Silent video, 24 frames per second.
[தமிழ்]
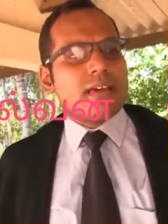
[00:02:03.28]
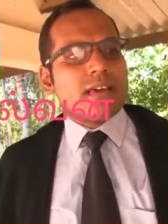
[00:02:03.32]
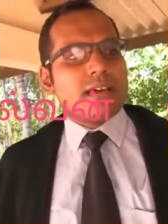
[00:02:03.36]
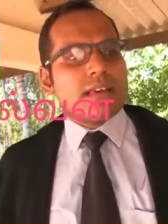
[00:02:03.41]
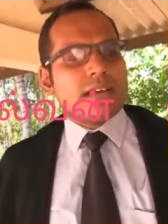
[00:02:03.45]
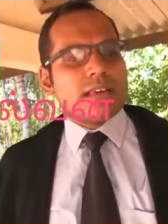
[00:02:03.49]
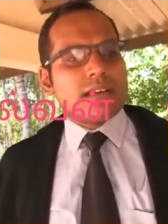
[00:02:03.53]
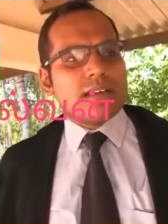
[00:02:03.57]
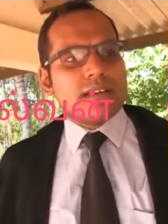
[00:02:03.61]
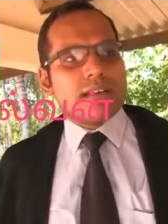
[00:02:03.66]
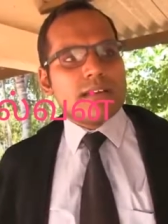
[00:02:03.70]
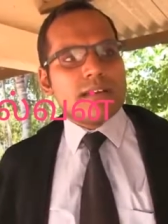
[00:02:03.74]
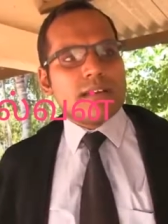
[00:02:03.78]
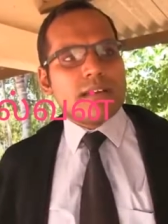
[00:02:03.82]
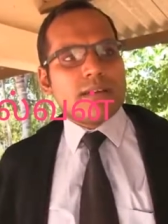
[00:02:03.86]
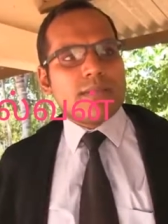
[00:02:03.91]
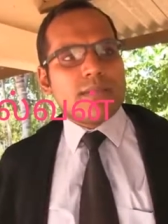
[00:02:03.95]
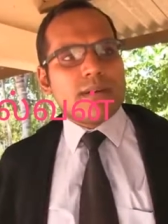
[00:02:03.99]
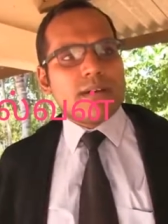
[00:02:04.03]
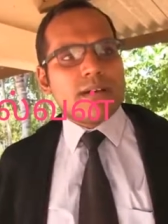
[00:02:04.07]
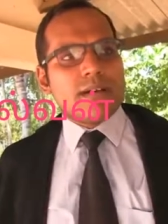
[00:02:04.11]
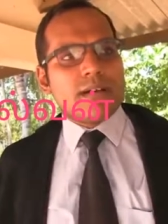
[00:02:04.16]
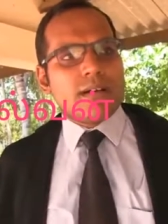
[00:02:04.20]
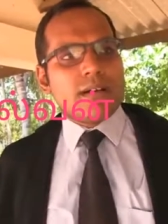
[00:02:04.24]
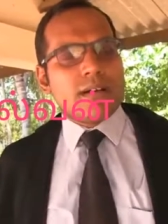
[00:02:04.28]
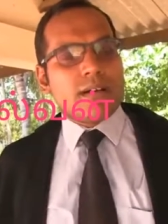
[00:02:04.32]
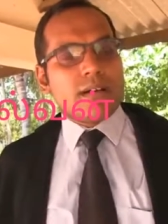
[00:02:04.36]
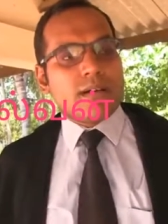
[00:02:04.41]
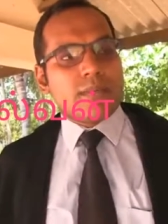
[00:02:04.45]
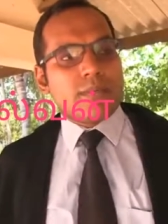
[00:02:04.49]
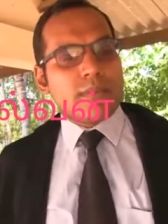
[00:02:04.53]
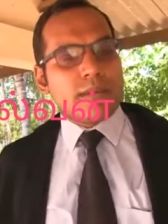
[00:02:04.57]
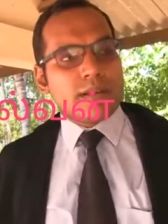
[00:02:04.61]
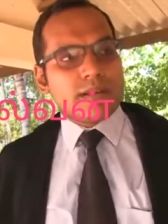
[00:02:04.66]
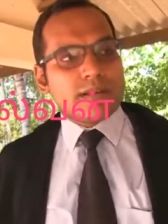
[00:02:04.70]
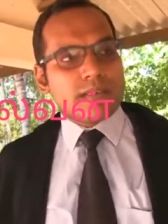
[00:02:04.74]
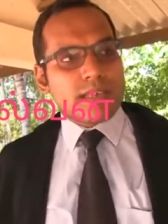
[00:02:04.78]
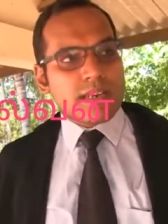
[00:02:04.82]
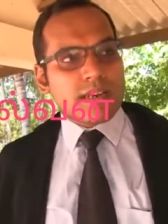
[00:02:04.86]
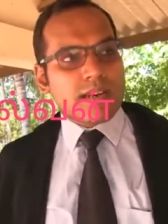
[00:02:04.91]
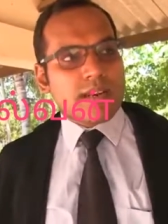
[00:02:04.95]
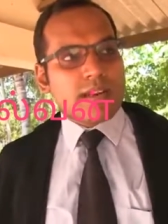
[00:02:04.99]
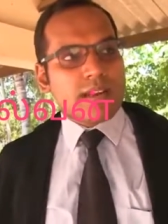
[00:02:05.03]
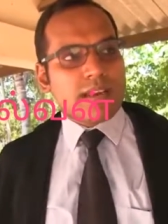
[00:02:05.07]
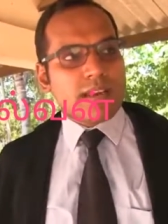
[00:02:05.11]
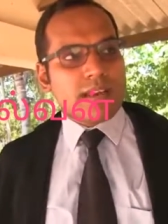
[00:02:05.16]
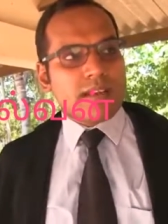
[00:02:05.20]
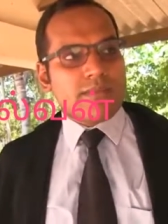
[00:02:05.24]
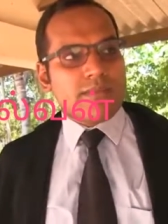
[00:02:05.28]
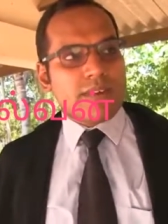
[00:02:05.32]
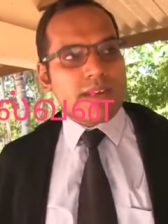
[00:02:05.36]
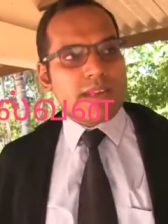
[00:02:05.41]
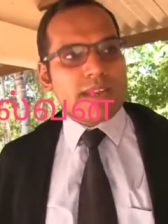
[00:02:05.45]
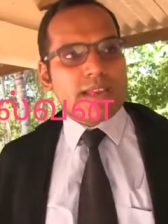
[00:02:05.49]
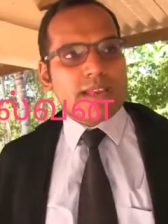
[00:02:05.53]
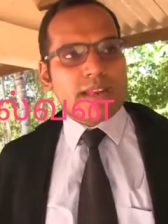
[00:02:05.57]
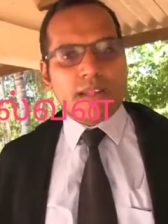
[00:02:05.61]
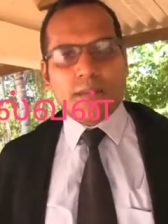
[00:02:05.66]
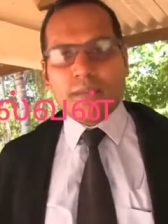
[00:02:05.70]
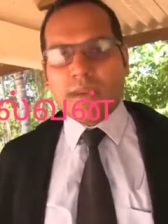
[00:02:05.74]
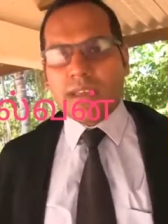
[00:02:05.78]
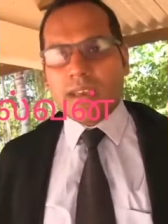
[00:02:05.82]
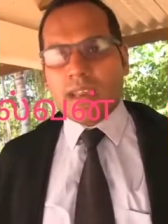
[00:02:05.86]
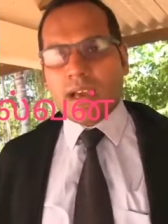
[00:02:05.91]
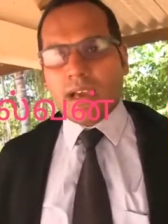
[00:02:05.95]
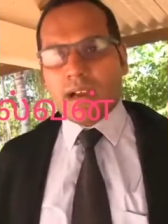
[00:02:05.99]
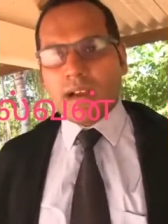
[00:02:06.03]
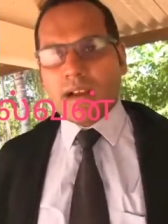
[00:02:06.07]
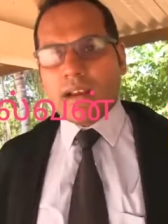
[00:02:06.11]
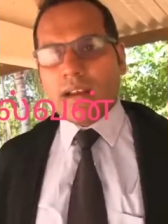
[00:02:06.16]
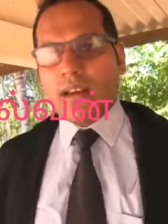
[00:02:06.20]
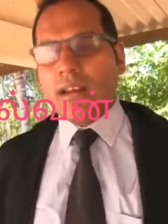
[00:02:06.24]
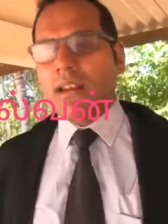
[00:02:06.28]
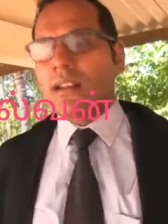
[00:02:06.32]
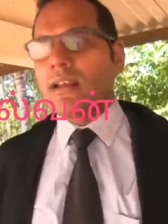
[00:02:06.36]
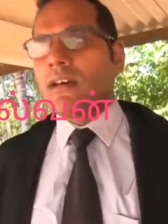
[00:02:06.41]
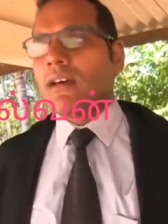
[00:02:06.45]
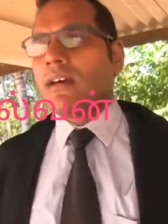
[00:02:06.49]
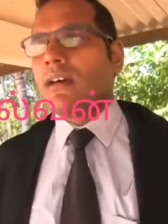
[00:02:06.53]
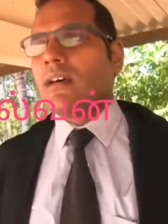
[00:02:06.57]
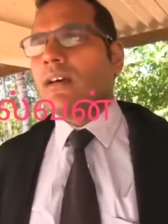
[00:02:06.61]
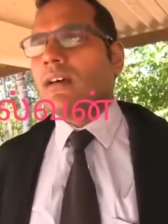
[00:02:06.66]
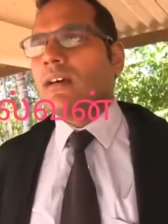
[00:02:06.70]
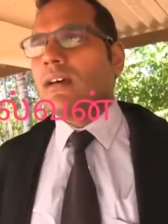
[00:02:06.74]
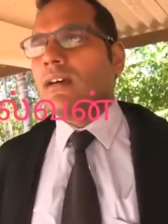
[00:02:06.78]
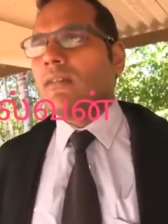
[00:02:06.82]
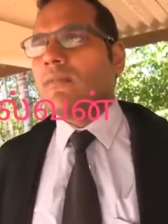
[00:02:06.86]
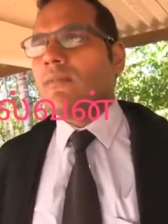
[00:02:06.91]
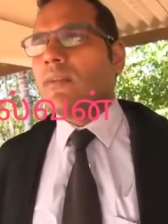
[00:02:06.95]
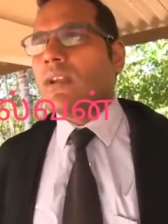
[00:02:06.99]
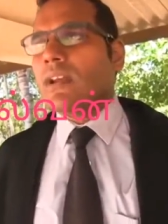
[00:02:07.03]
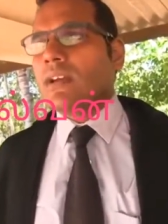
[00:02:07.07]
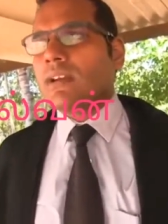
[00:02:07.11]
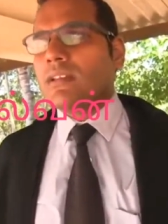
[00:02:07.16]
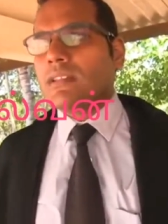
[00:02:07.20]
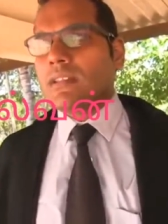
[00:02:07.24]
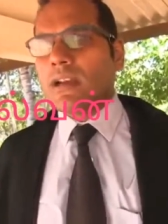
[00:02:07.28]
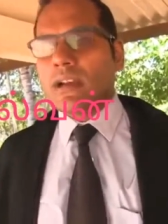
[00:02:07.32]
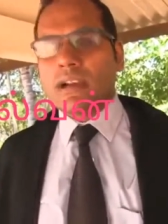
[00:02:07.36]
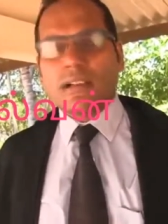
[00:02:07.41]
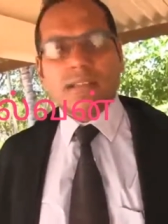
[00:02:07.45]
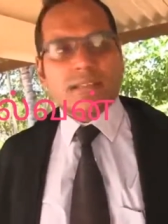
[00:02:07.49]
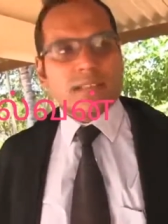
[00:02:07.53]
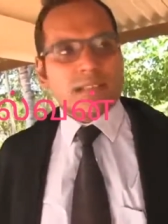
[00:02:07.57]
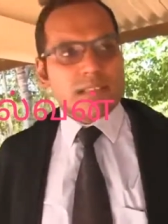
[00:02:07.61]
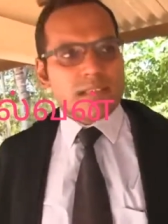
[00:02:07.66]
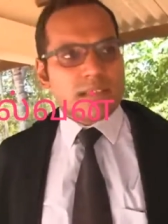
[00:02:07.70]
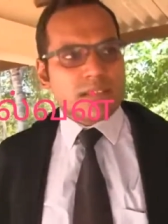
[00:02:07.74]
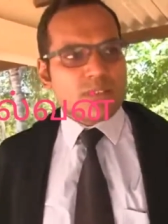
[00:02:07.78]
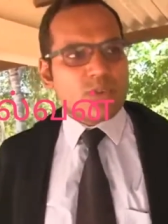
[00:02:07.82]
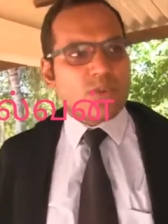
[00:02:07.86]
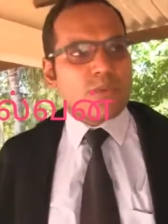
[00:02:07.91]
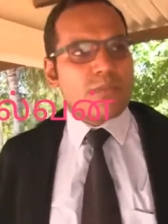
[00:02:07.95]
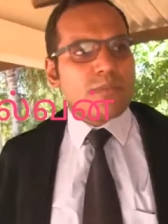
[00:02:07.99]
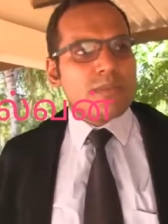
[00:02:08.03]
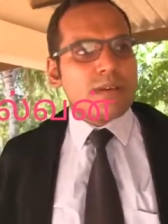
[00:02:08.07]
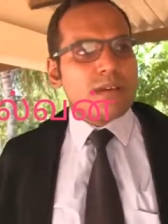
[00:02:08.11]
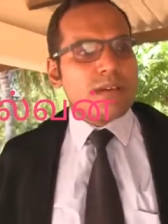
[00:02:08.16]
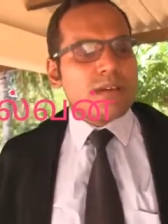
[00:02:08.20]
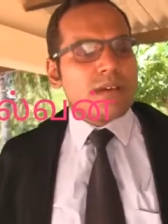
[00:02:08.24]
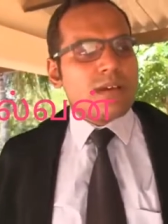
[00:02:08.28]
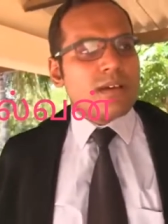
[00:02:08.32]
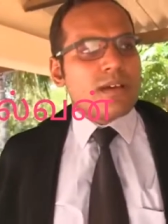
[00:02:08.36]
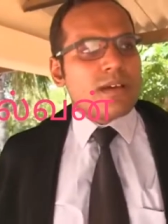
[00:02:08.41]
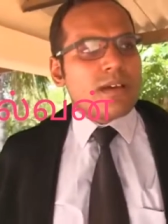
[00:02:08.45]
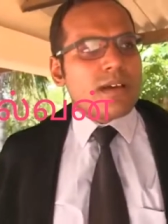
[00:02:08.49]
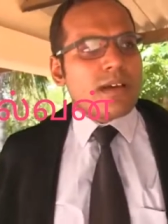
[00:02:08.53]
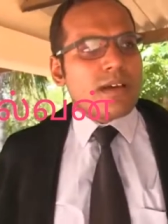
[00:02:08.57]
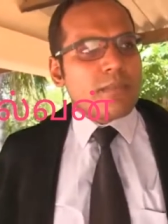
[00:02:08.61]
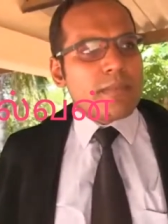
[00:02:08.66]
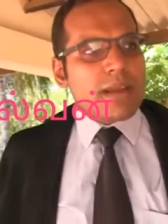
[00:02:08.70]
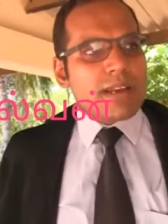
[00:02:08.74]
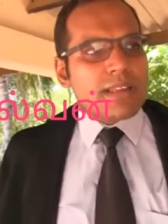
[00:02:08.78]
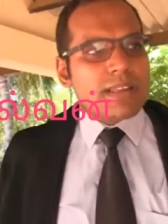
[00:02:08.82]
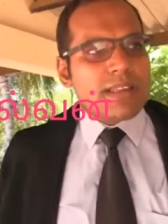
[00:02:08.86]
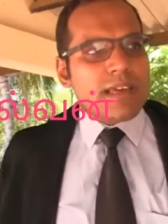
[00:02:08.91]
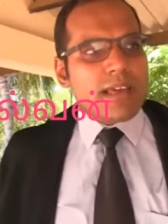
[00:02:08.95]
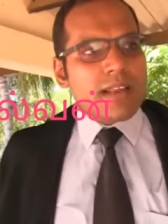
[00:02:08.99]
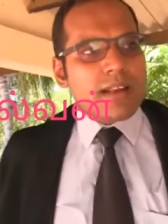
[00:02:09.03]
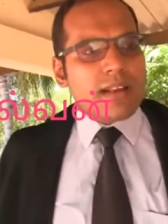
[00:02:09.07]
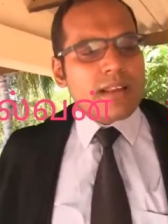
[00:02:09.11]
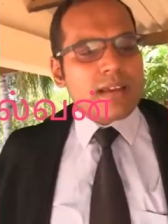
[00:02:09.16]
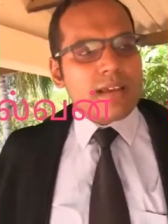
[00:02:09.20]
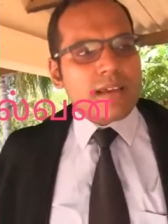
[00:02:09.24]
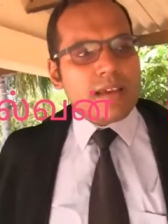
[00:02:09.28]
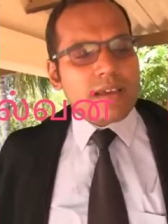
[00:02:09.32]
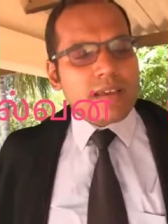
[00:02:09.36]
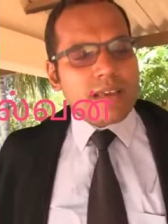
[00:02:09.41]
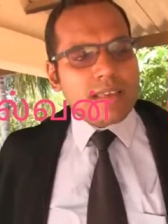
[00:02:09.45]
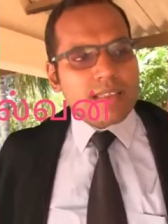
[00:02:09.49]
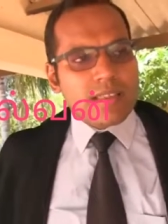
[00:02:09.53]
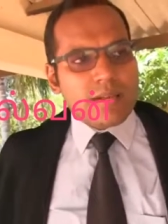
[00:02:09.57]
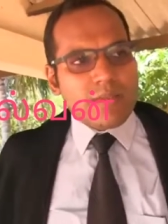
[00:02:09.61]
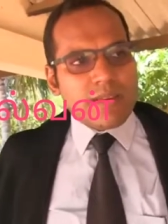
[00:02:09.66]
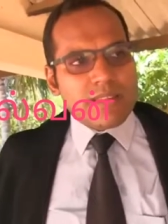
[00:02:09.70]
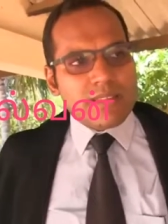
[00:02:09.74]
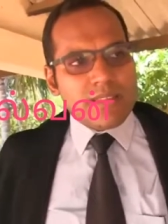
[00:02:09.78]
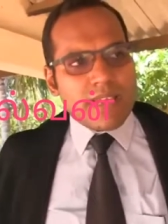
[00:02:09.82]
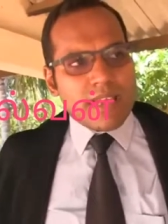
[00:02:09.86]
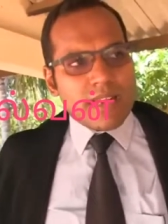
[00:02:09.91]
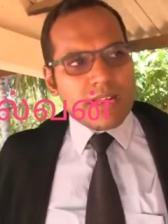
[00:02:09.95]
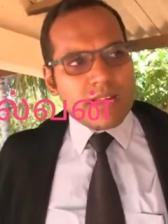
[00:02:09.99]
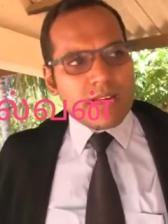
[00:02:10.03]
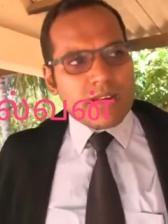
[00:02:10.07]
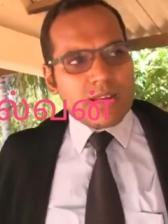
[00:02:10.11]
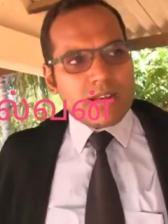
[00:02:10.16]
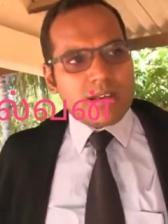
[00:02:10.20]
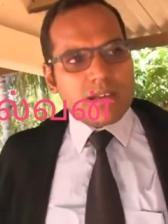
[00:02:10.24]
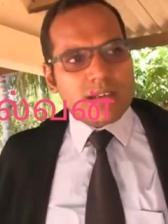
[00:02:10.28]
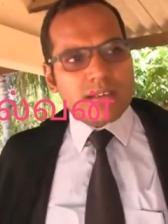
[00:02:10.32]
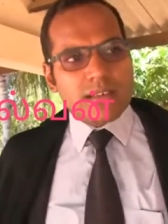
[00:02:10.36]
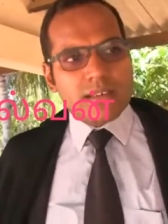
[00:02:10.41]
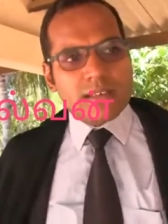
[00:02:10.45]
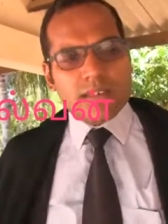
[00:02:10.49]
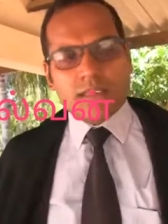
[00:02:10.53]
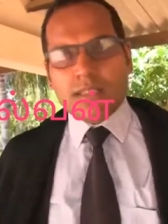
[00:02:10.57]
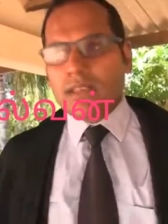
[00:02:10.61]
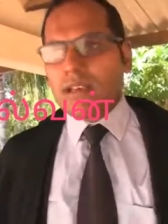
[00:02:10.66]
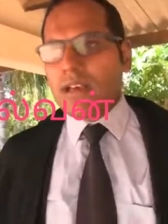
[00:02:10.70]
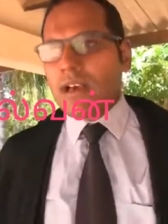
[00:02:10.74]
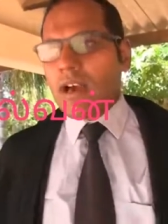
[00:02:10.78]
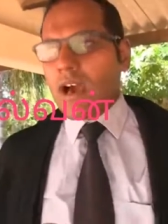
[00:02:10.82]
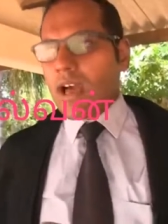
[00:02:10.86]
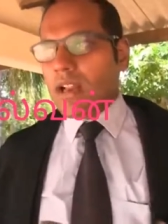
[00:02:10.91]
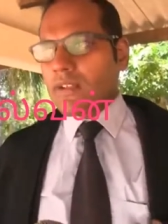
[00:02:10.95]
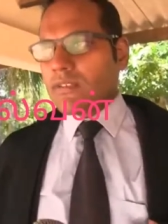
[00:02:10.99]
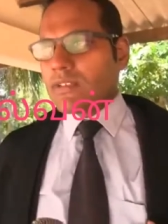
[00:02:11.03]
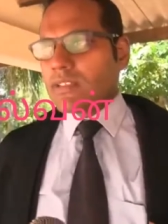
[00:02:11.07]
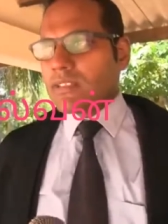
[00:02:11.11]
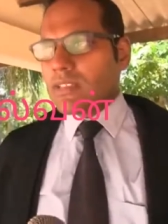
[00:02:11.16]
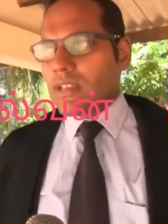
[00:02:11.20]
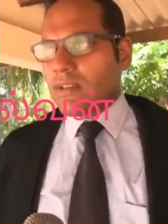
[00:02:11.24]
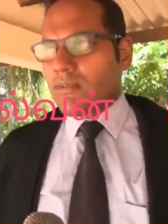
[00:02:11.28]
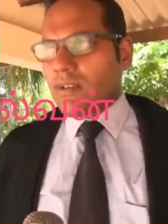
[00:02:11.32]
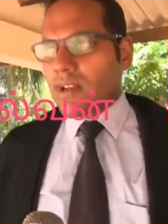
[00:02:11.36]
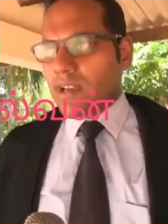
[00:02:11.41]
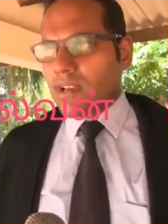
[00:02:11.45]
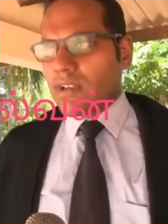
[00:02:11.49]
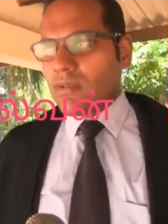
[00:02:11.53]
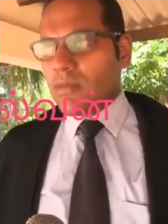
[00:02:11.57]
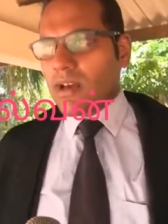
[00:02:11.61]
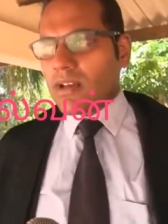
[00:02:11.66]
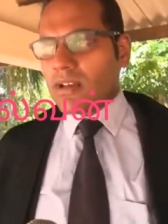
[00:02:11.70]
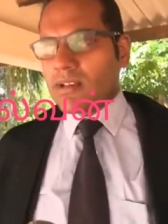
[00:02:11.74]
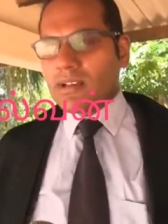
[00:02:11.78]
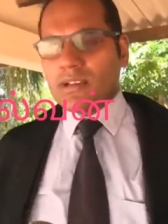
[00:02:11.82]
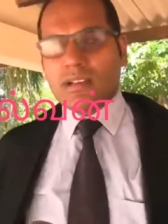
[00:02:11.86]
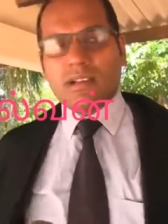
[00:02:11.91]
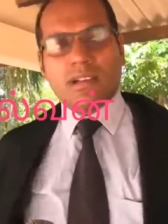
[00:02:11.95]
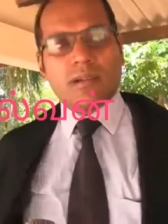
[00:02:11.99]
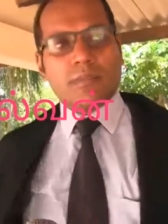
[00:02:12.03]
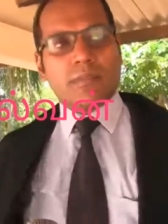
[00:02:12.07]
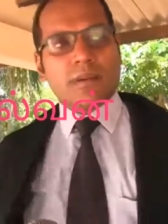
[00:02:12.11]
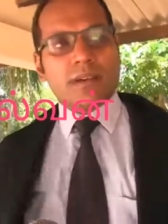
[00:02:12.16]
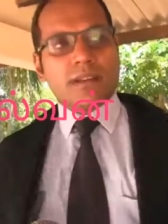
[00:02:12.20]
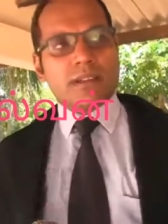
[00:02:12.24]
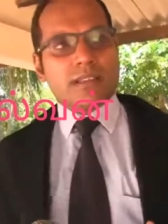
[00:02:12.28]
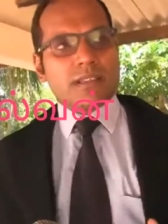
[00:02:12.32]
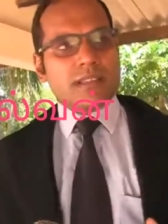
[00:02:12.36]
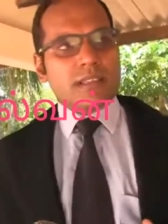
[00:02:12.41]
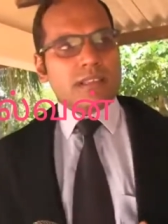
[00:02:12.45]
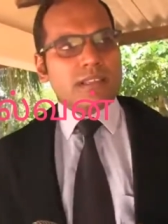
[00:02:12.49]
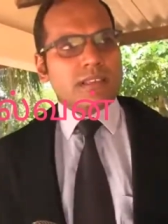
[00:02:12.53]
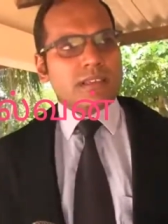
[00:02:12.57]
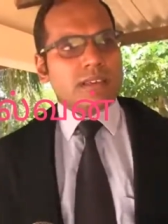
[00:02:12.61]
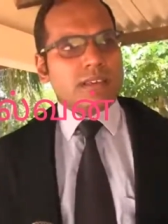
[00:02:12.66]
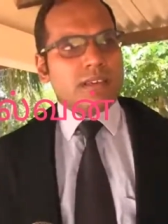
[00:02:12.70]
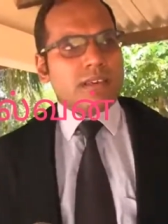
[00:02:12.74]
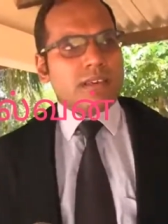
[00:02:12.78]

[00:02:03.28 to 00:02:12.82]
இன்று சென்ற வெள்ளிக்கிழமை நாங்கள் வழக்கு தாக்கல் செய்திருந்தோம் மனிதர் எதிர்மனிதர்களுக்கு அறிவித்தல் வழங்குமாறு கேட்கப்பட்டிருந்தது